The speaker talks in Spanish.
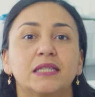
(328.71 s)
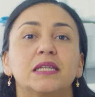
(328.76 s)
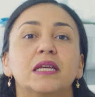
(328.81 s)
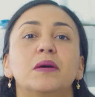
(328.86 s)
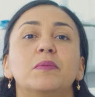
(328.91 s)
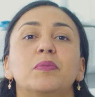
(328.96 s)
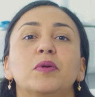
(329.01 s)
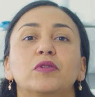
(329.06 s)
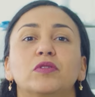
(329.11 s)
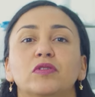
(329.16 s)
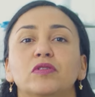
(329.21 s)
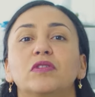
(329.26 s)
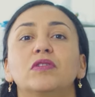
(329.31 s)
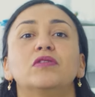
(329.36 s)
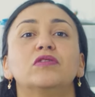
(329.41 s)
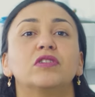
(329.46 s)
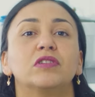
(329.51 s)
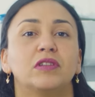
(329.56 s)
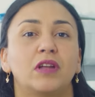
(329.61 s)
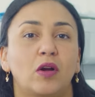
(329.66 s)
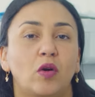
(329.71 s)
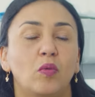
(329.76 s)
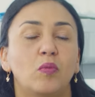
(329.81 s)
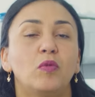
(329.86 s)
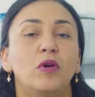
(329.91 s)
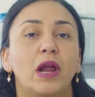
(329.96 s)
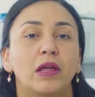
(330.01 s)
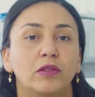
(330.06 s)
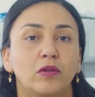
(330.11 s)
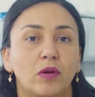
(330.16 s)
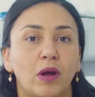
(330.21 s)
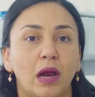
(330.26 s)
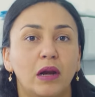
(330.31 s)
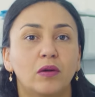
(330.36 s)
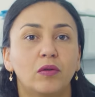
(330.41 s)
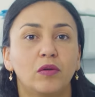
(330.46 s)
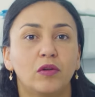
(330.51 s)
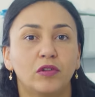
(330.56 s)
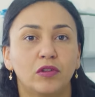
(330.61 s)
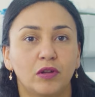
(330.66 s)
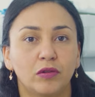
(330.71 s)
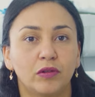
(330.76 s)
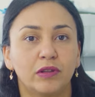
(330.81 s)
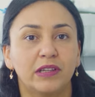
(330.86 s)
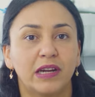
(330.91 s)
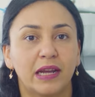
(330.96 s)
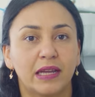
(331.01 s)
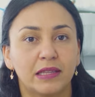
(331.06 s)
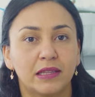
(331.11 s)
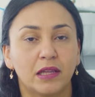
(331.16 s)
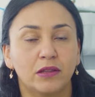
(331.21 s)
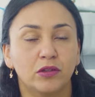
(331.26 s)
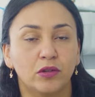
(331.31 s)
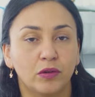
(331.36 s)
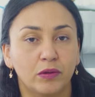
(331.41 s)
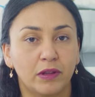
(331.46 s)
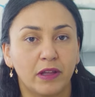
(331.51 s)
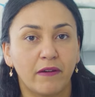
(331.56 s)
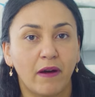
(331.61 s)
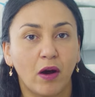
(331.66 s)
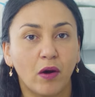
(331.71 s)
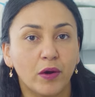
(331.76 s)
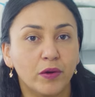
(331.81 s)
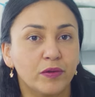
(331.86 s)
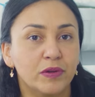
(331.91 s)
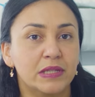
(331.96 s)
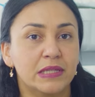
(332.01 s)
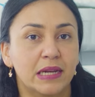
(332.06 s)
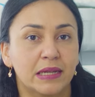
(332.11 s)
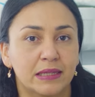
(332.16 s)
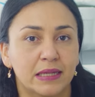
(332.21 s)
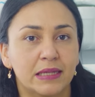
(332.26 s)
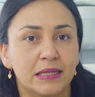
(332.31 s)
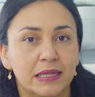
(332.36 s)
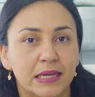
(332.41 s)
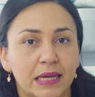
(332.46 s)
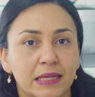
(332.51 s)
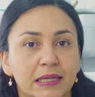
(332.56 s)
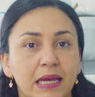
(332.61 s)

si de pronto se nos está acumulando cálculos dentro, debajo de nuestras encías